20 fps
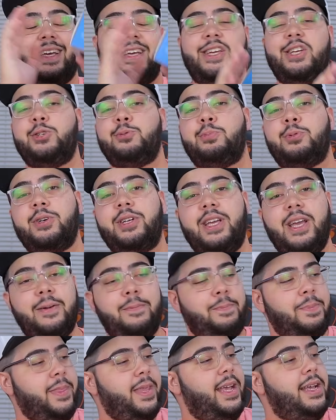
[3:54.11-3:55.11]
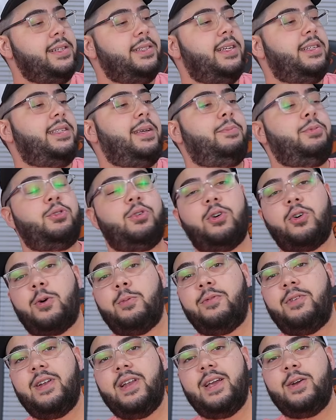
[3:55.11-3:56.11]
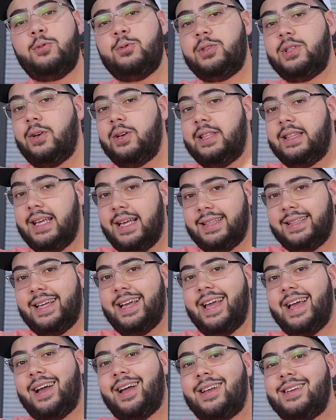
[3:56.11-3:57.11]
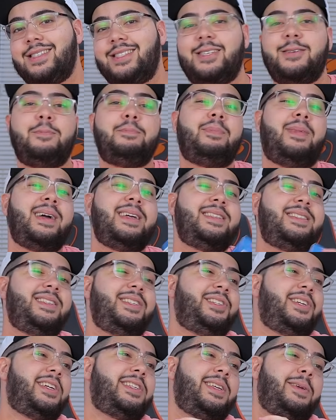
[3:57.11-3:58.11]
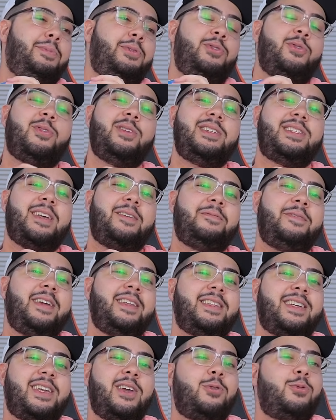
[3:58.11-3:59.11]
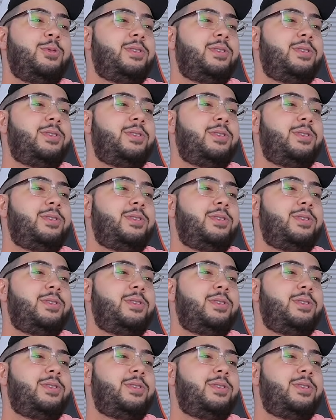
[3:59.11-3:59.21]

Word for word: Isso porque esse receptor, como falei, custa 80 reais, mas existe receptores à venda que